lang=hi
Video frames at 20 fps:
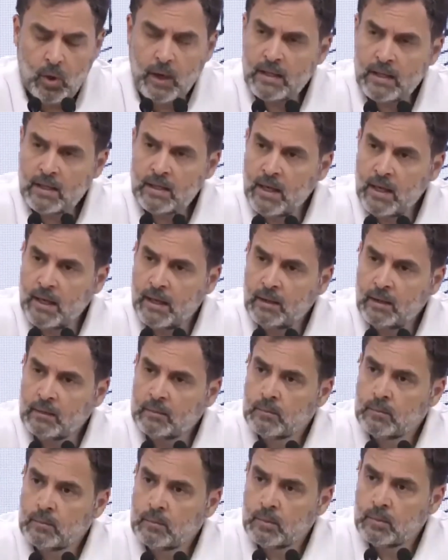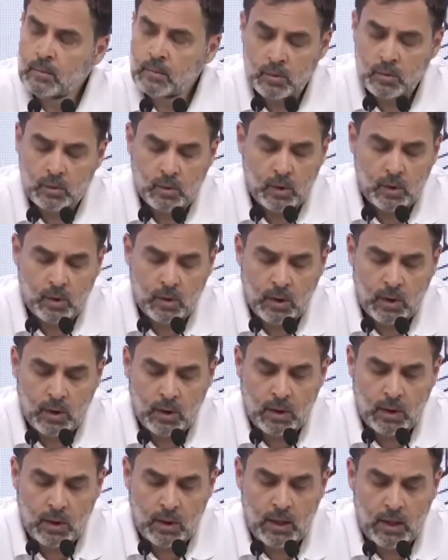वो कहते हैं
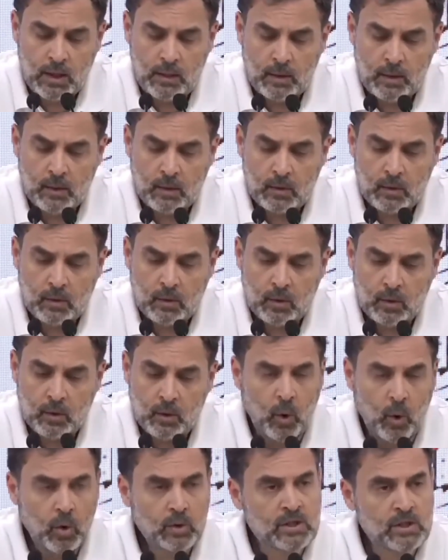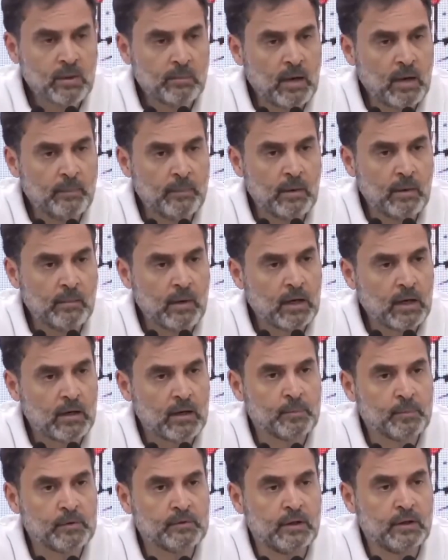कि लोकसभा में
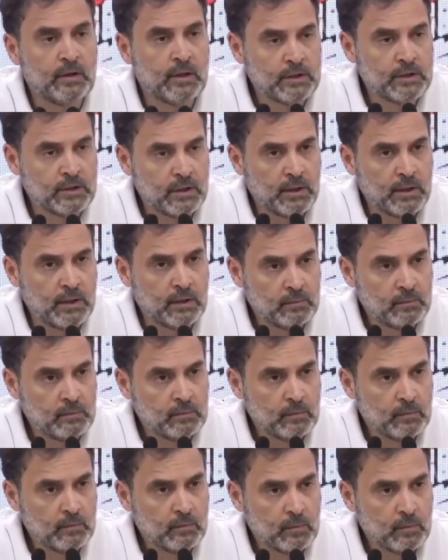हमारा रिप्रेजेंटेशन है